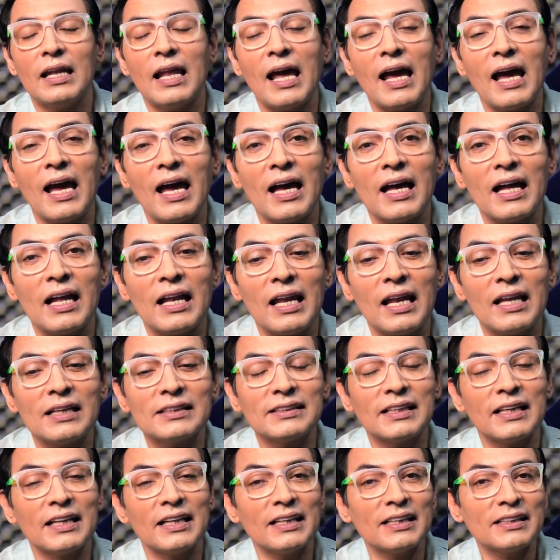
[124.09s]
la, la,
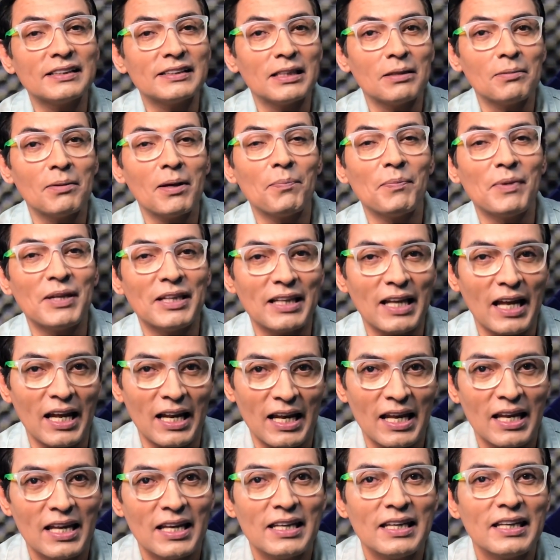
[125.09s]
serie de Silvia
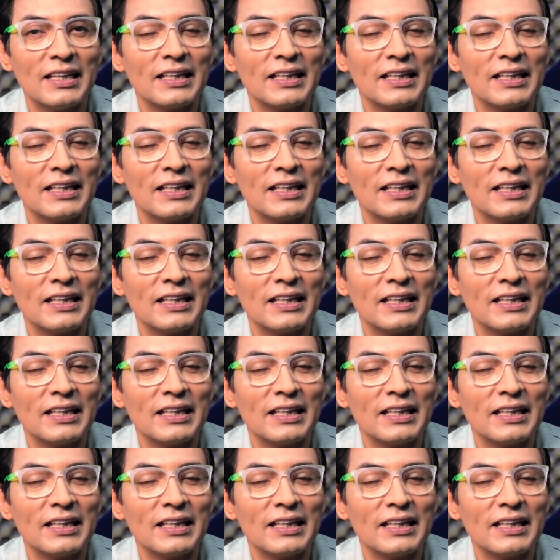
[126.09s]
Pinal,